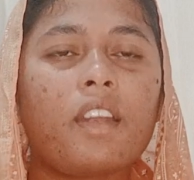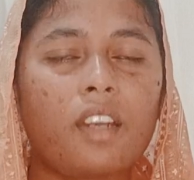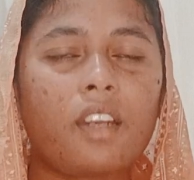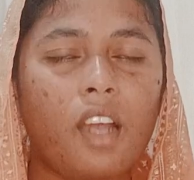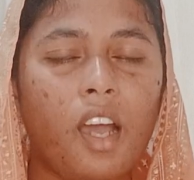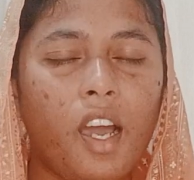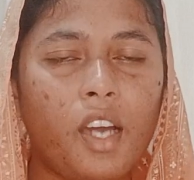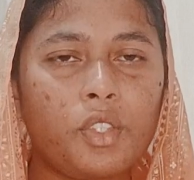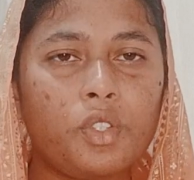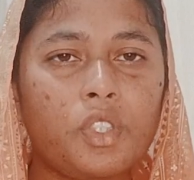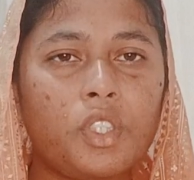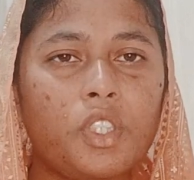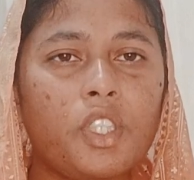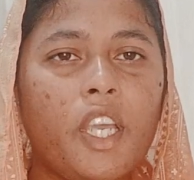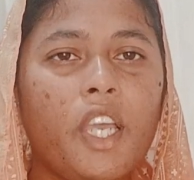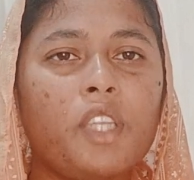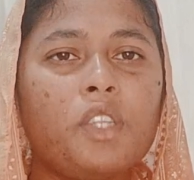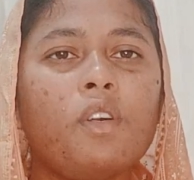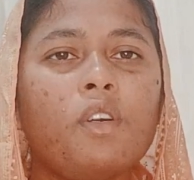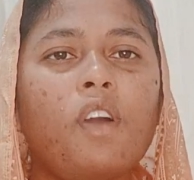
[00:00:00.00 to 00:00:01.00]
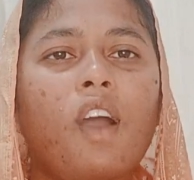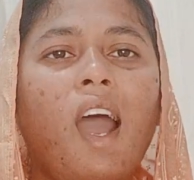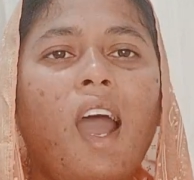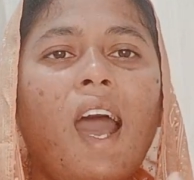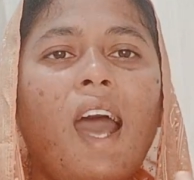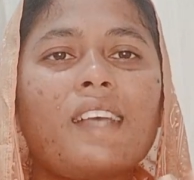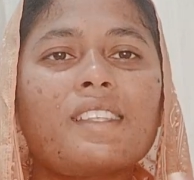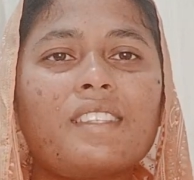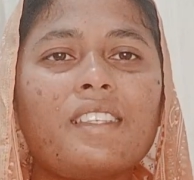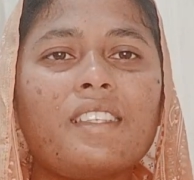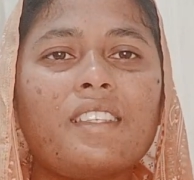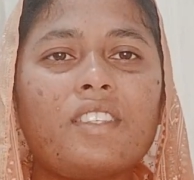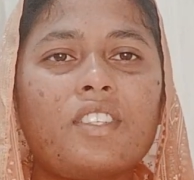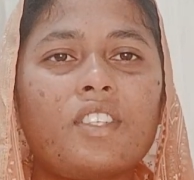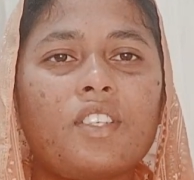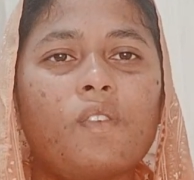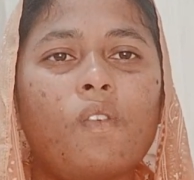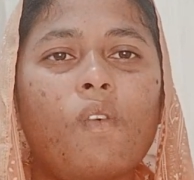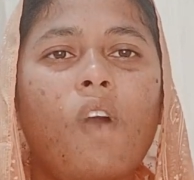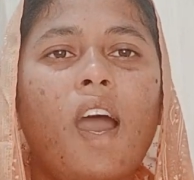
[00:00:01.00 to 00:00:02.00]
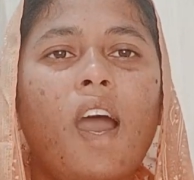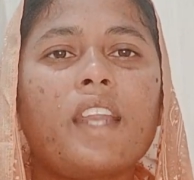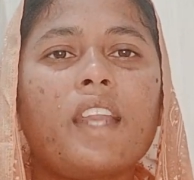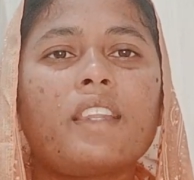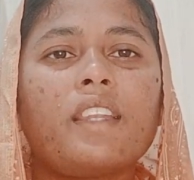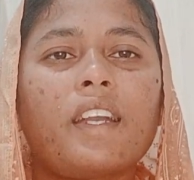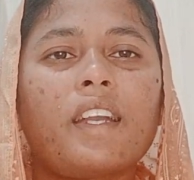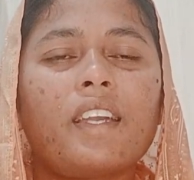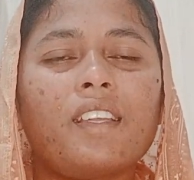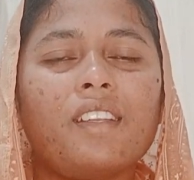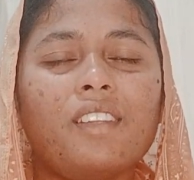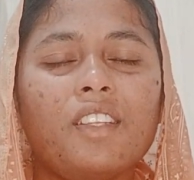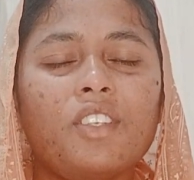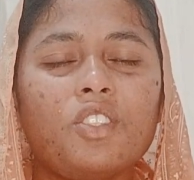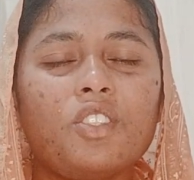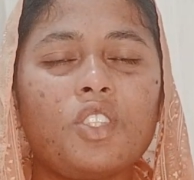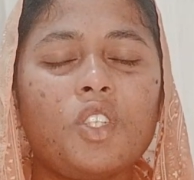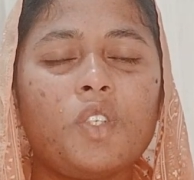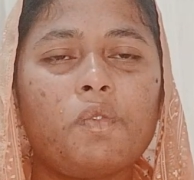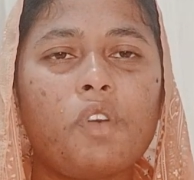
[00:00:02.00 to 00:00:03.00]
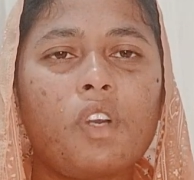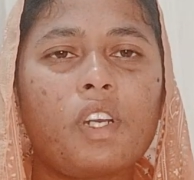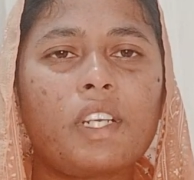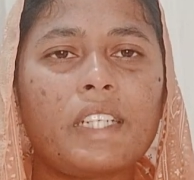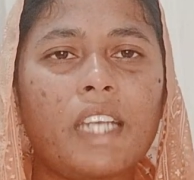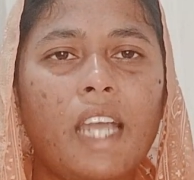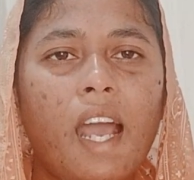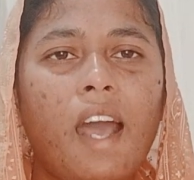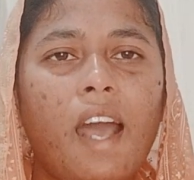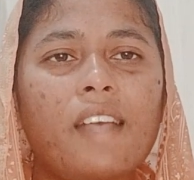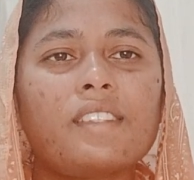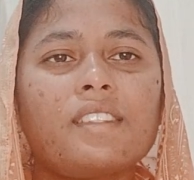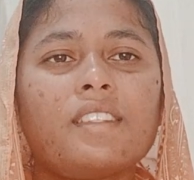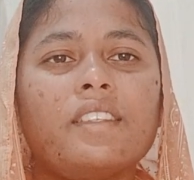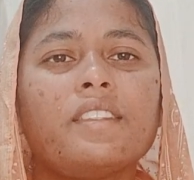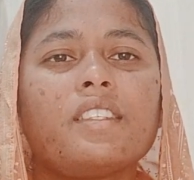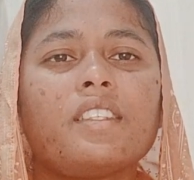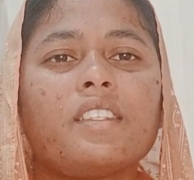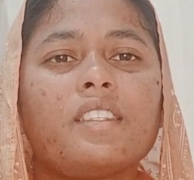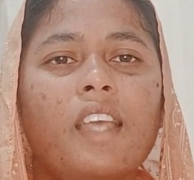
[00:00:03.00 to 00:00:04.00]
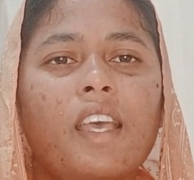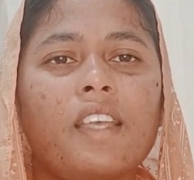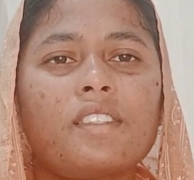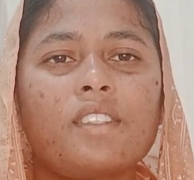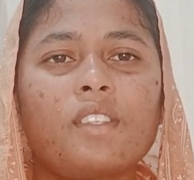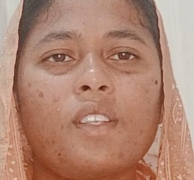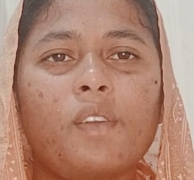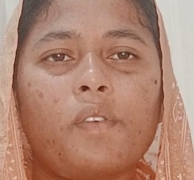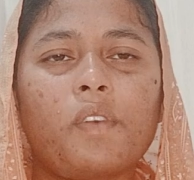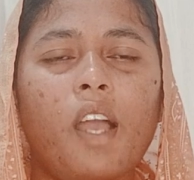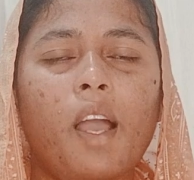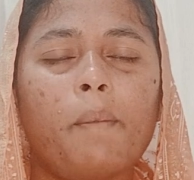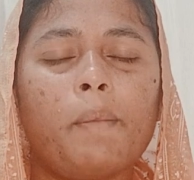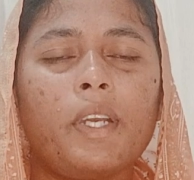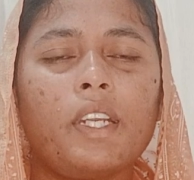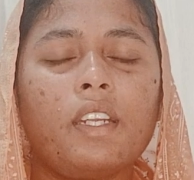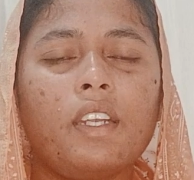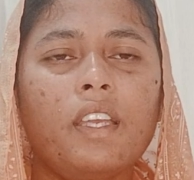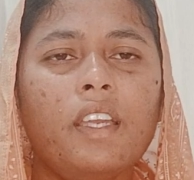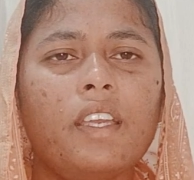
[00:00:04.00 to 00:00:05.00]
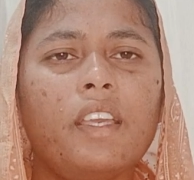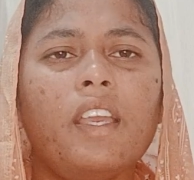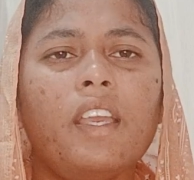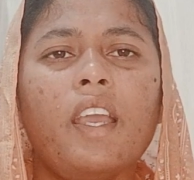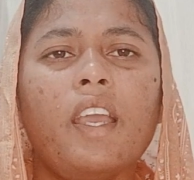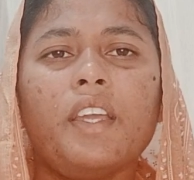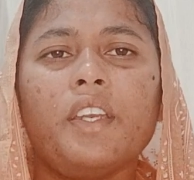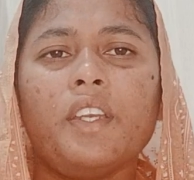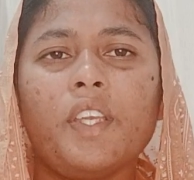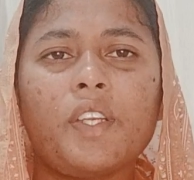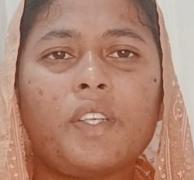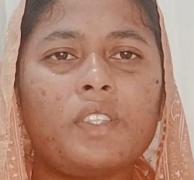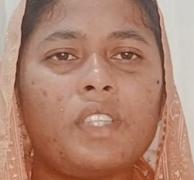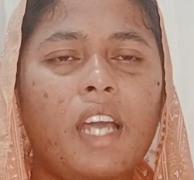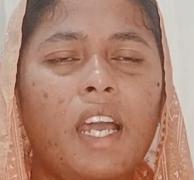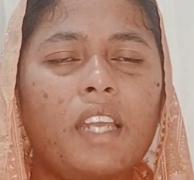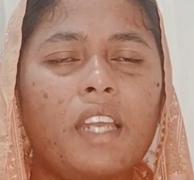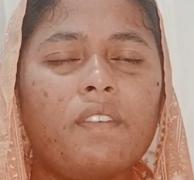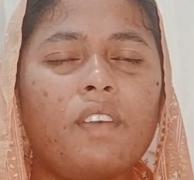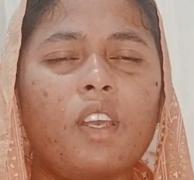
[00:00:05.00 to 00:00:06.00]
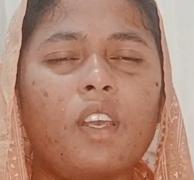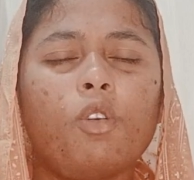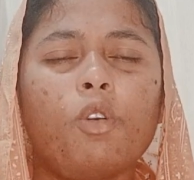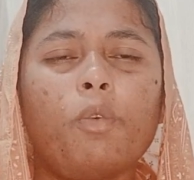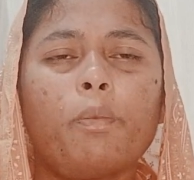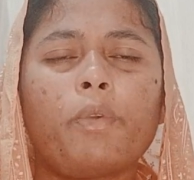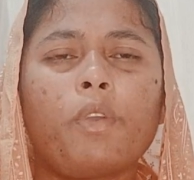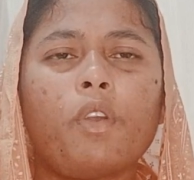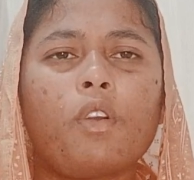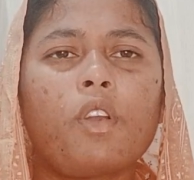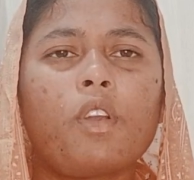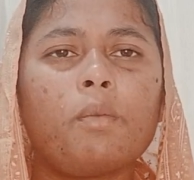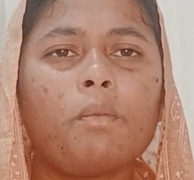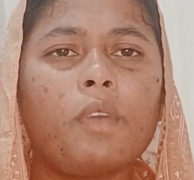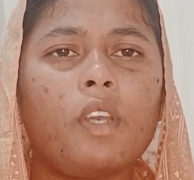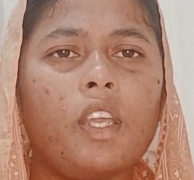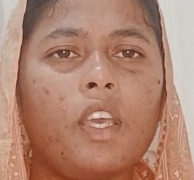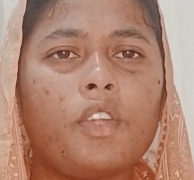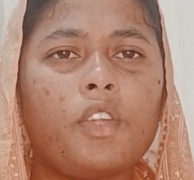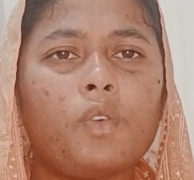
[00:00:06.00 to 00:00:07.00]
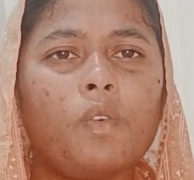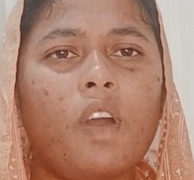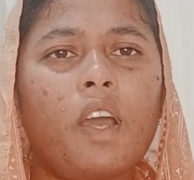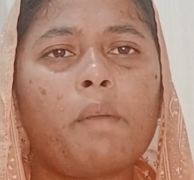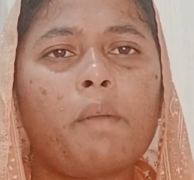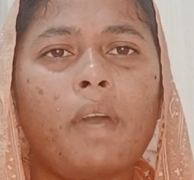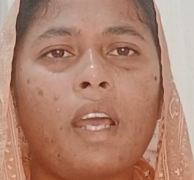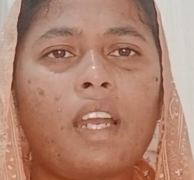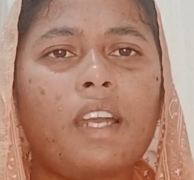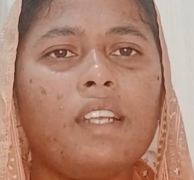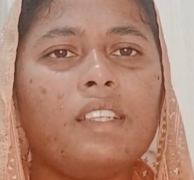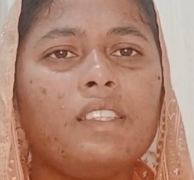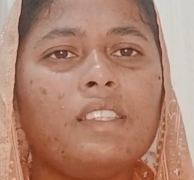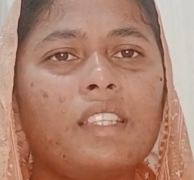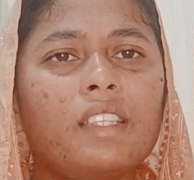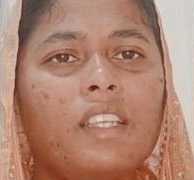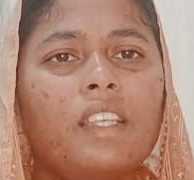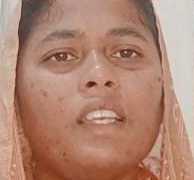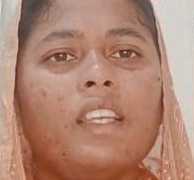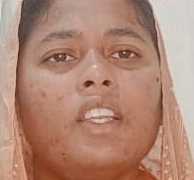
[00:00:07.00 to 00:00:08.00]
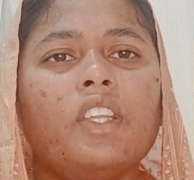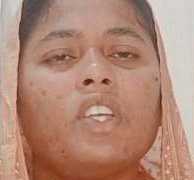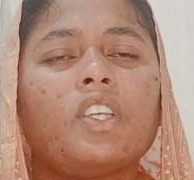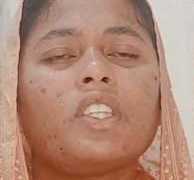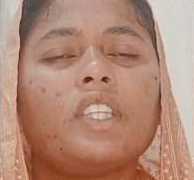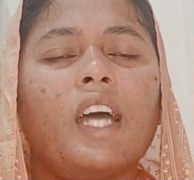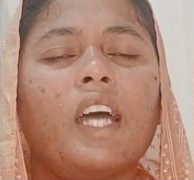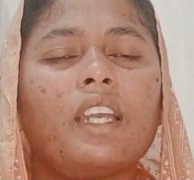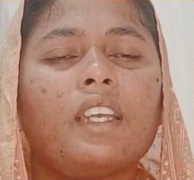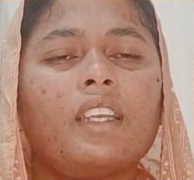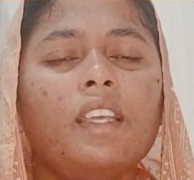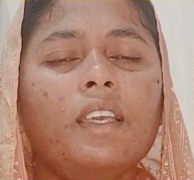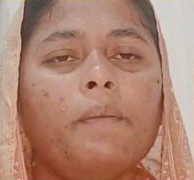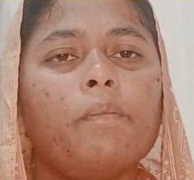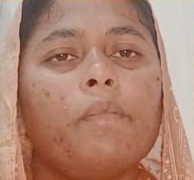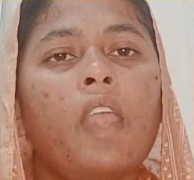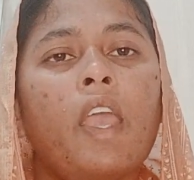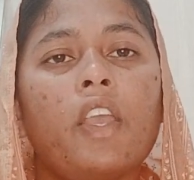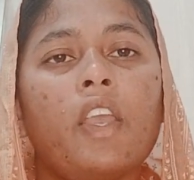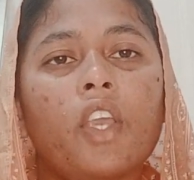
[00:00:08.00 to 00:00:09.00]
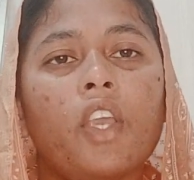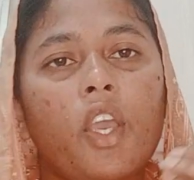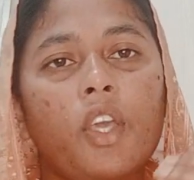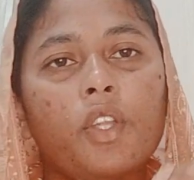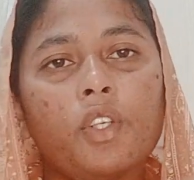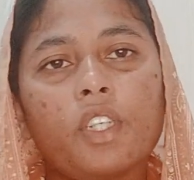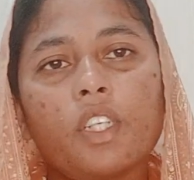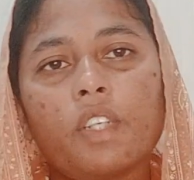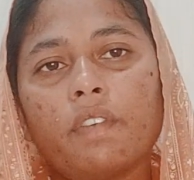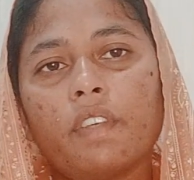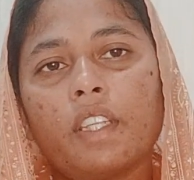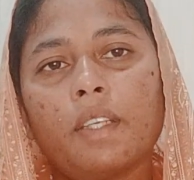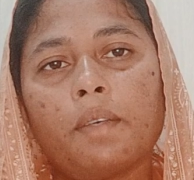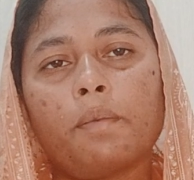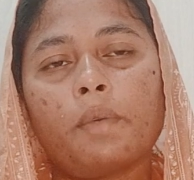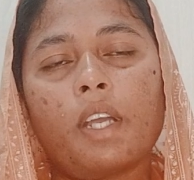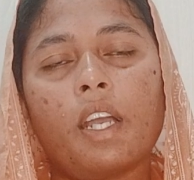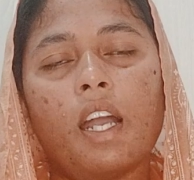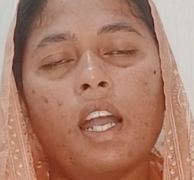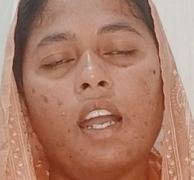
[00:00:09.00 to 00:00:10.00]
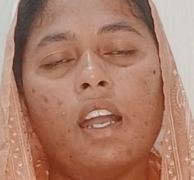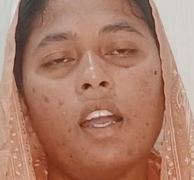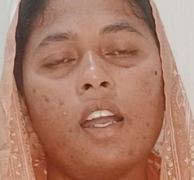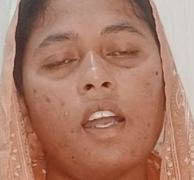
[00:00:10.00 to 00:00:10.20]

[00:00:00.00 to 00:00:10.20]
రాదు ఏదో ఆశించి వారి దగ్గర నుంచి నువ్వు ఒకటి ఆశించి చేస్తున్నావు కాబట్టి నీకు దానివల్ల ఉపయోగం లేదు వారు మరలా తిరిగి నీకు దాన్ని ఏదో ఒక విధముగా